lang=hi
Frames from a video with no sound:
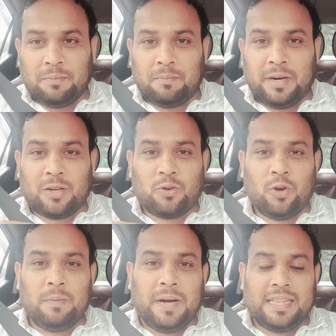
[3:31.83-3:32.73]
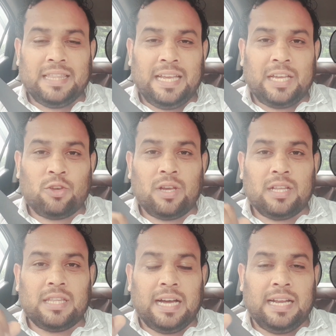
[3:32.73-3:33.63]
बट कोई बात नहीं क्योंकि
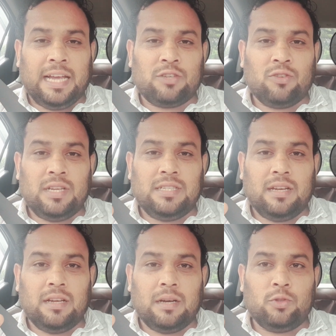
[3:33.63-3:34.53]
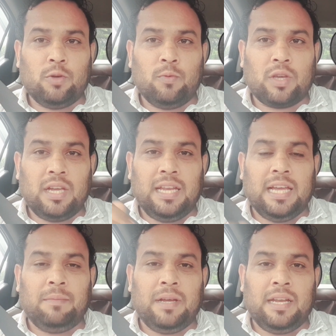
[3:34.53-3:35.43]
थाना एक्चुअली अब जो बुकिंग
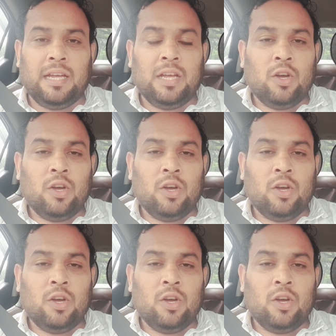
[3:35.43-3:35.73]
लिया मैंने